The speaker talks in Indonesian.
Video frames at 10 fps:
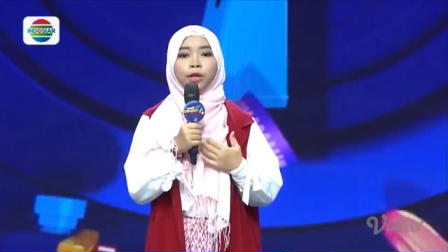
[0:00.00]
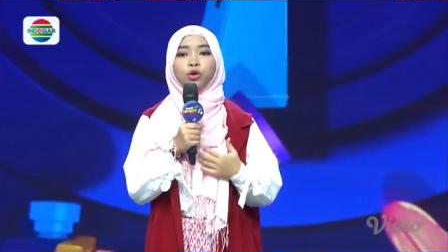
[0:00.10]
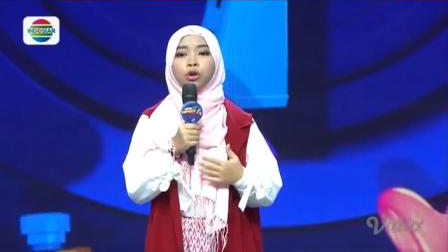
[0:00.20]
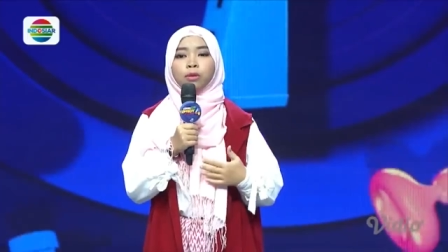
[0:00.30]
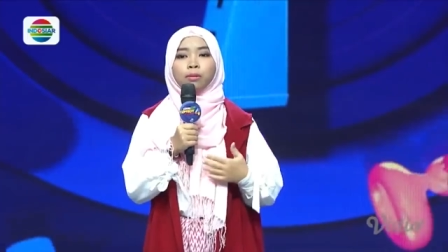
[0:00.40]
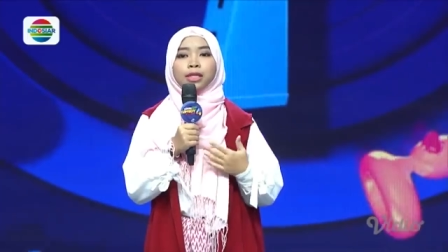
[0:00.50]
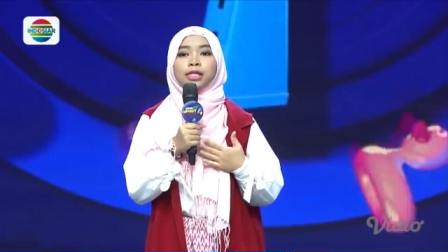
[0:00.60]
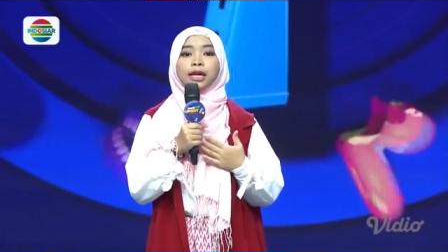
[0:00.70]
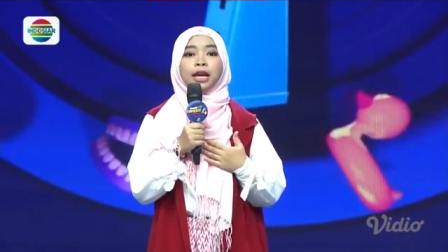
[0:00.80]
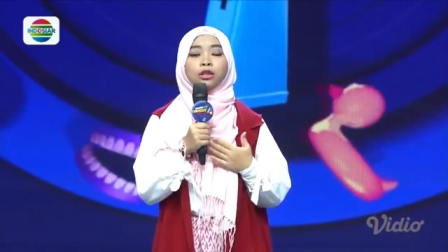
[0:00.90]
tuh masih
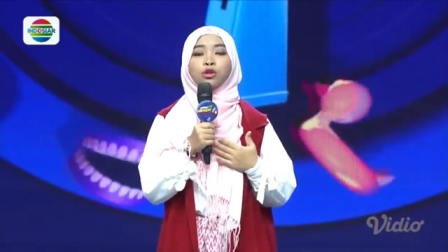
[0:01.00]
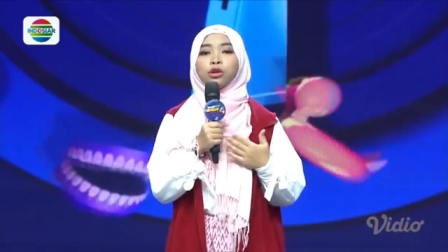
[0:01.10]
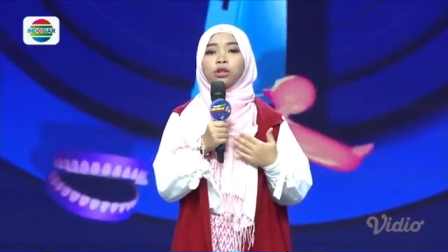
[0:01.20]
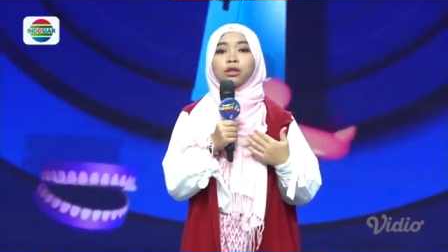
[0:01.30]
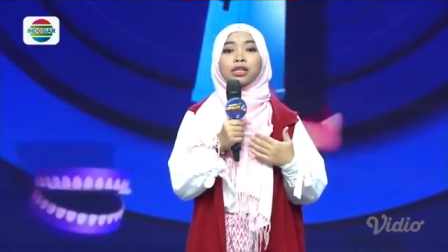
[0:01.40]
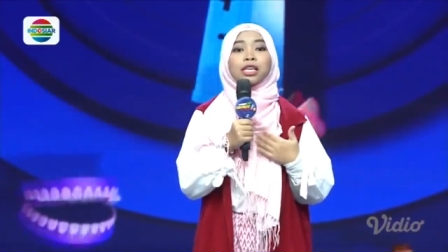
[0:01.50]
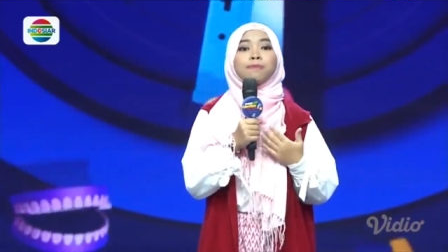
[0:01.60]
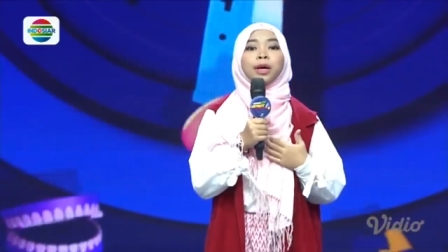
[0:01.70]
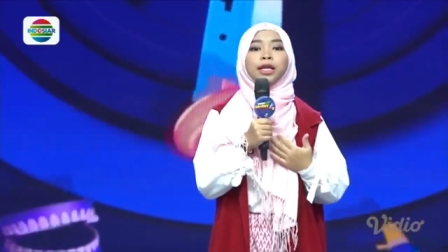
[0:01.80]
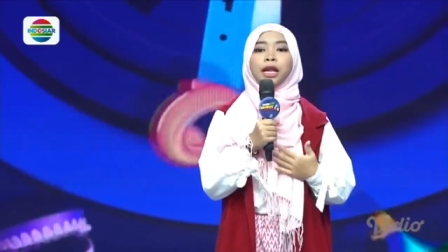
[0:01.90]
sekarang tuh
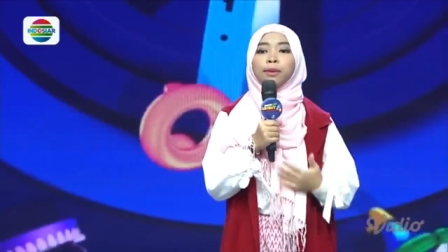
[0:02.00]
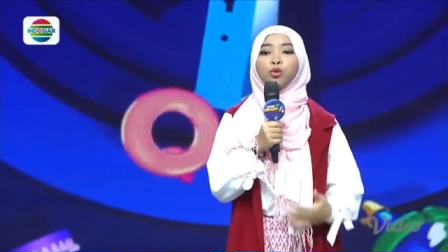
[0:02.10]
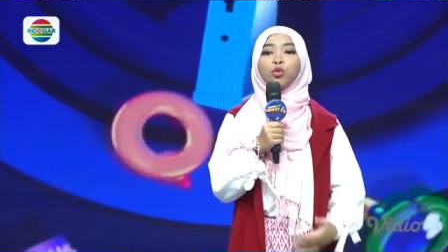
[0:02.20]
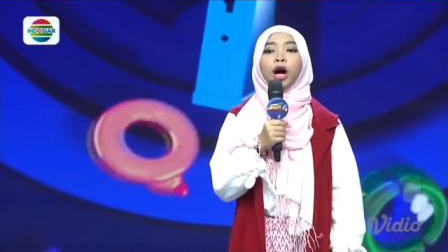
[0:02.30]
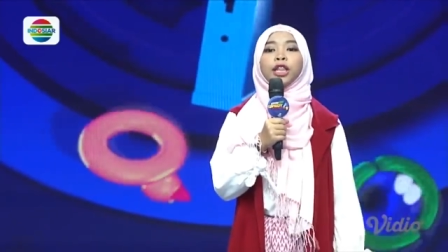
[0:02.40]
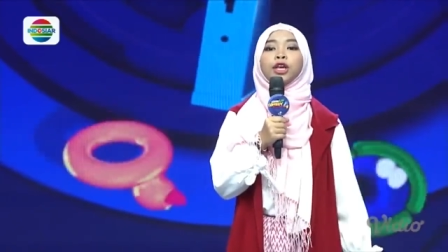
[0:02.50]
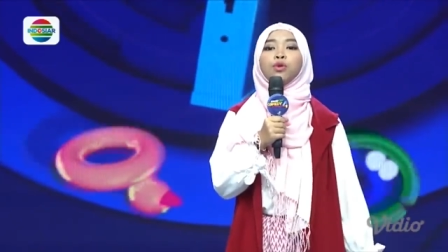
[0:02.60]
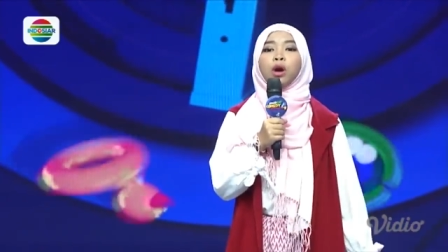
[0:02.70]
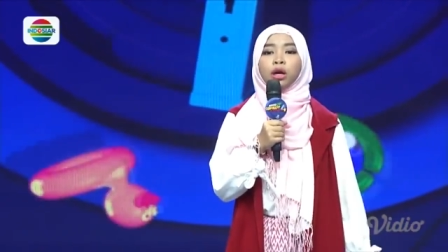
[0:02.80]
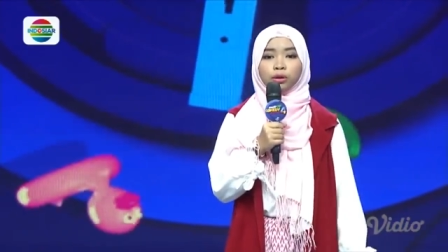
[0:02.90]
tersimpan di dalam lubuk hati
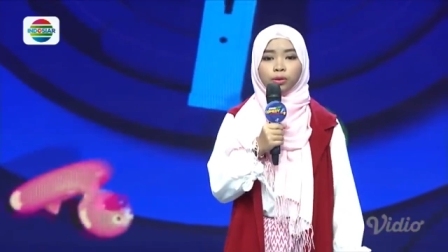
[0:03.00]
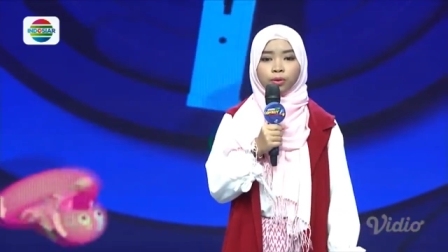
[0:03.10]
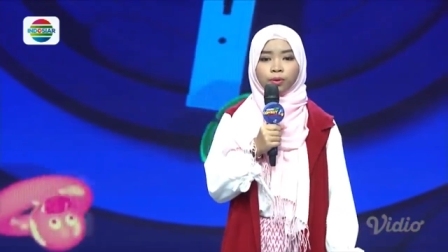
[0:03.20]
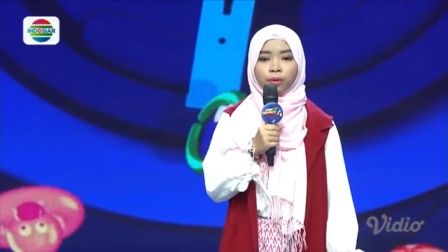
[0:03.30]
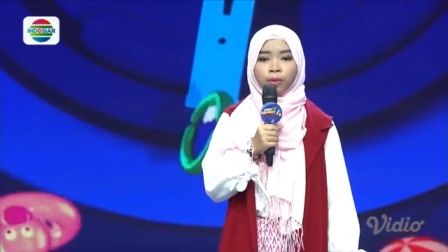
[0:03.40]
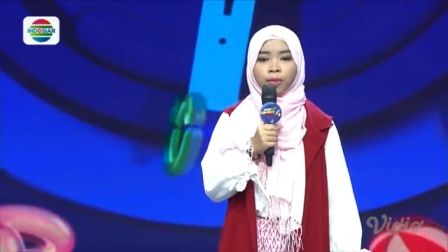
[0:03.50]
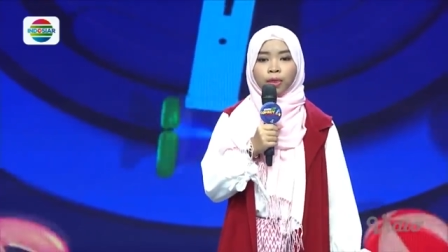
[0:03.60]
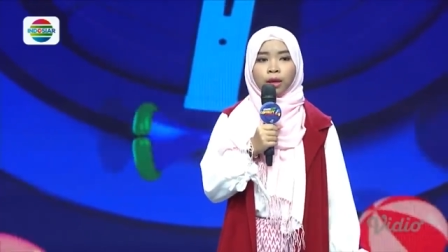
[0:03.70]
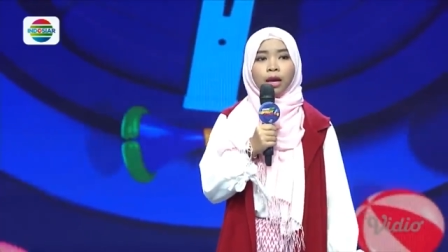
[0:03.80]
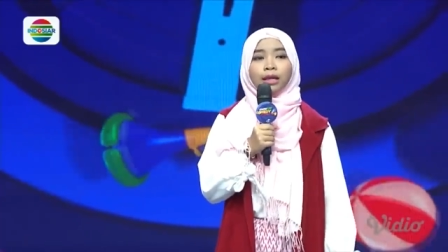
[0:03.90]
gue gitu. Ya,